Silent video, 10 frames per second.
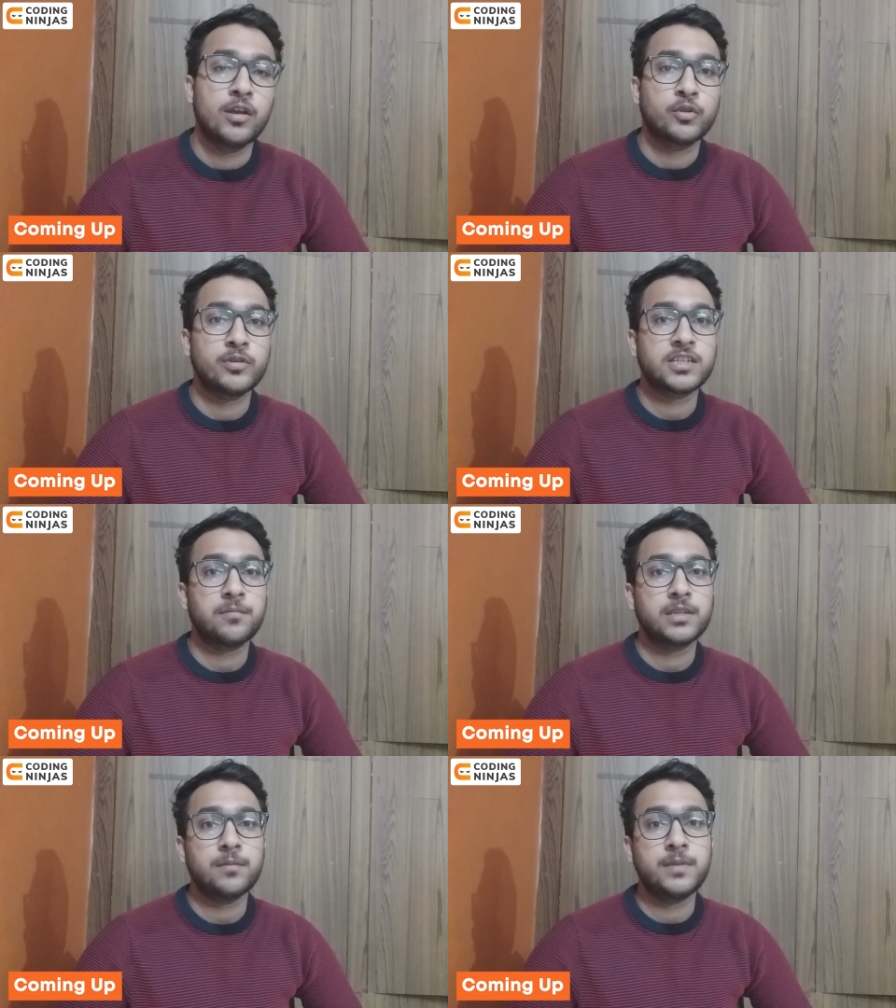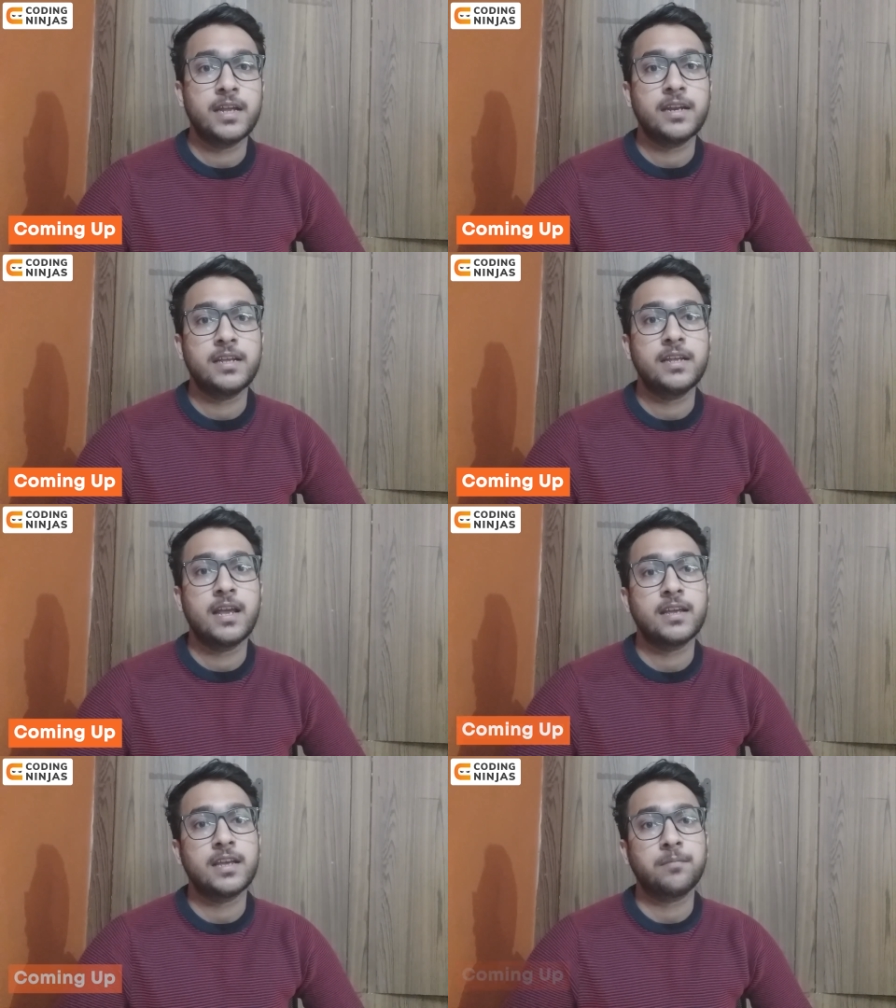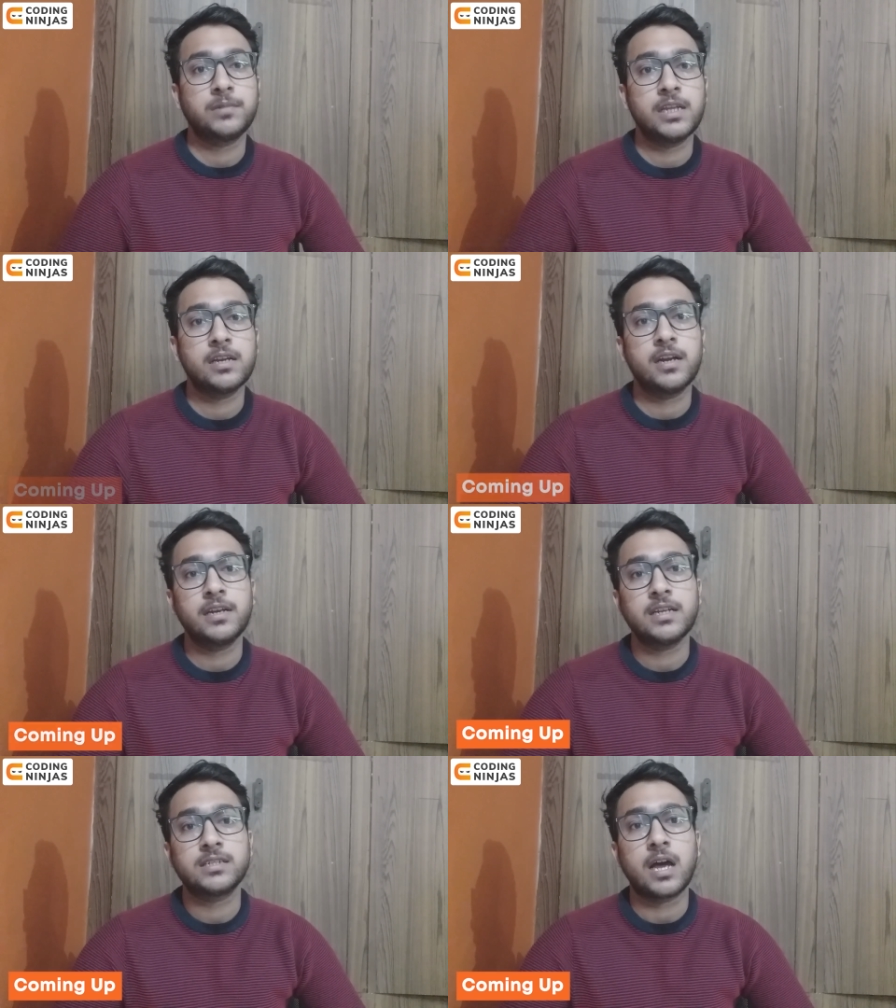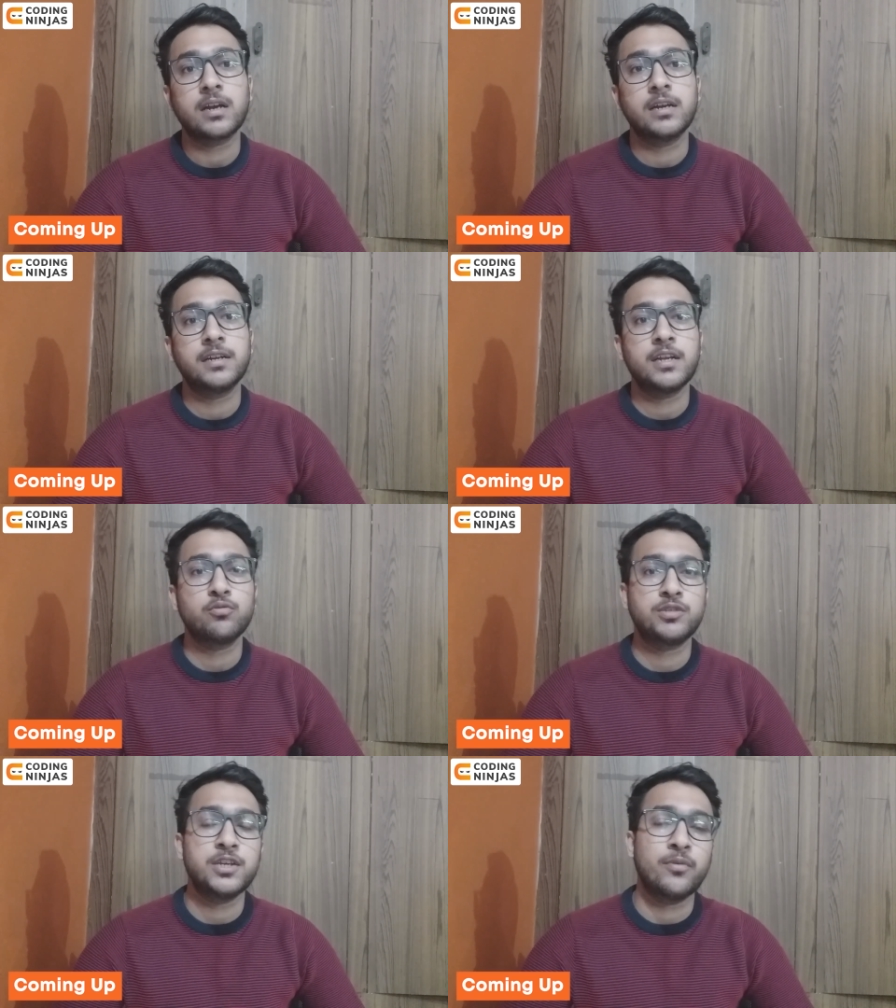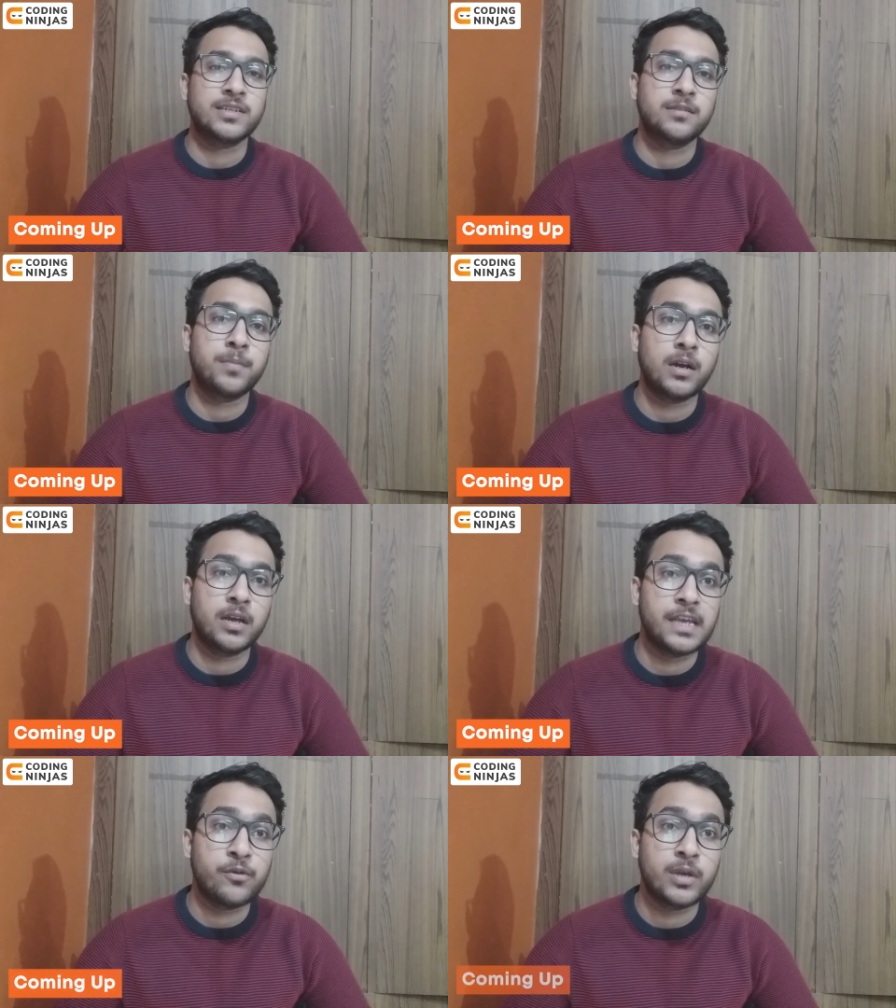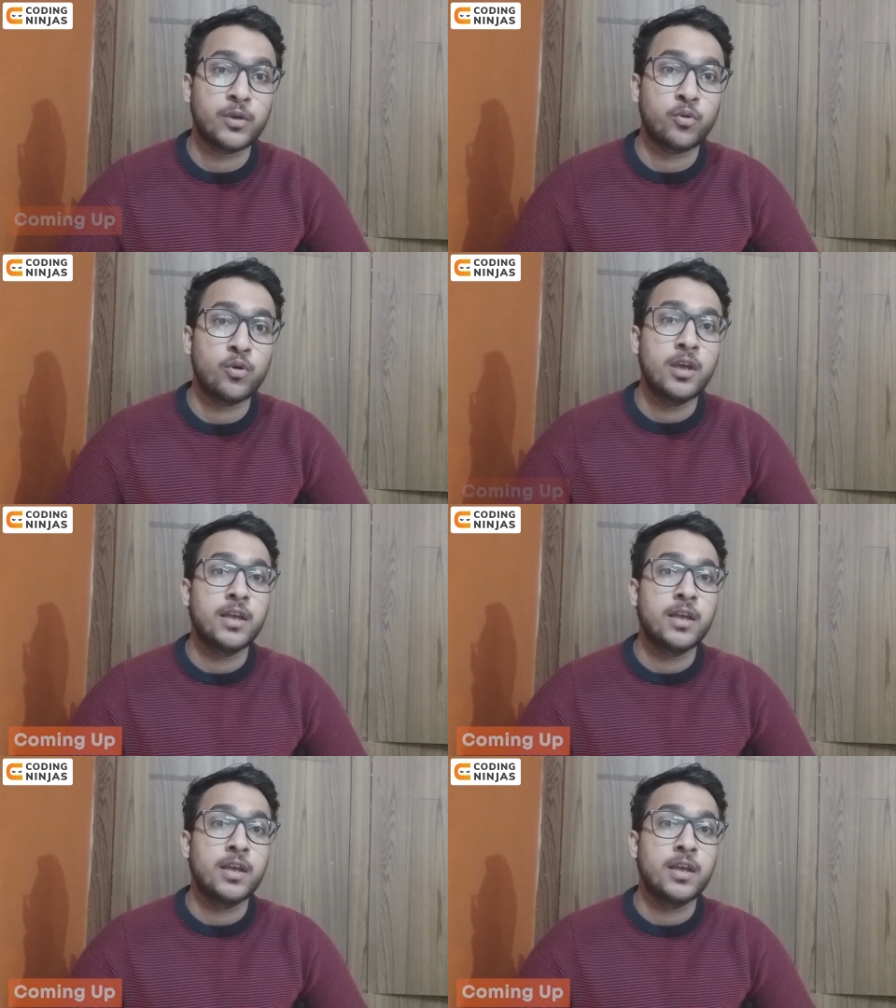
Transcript: तो इसका मतलब ये नहीं है कि आप तीन घंटे चार घंटे उसी क्वेश्चन पर लगे हुए हो